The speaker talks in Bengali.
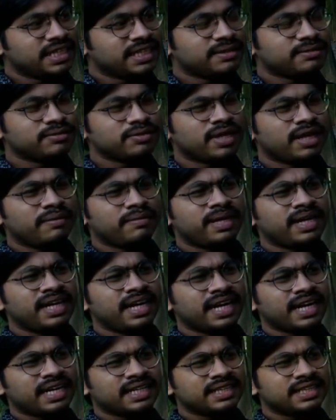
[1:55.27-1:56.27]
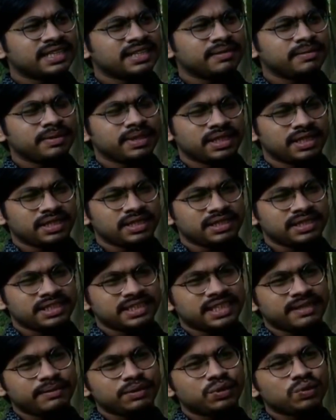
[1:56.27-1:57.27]
এবং আমার লেখাতে
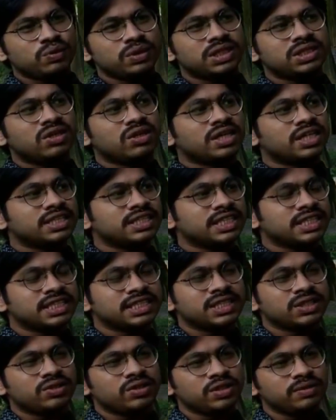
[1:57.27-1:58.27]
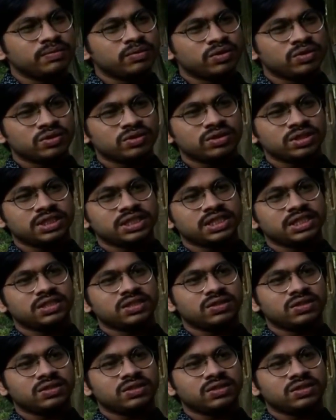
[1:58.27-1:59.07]
যেটা আমি তুলে ধরার চেষ্টা করি মূলত সেটা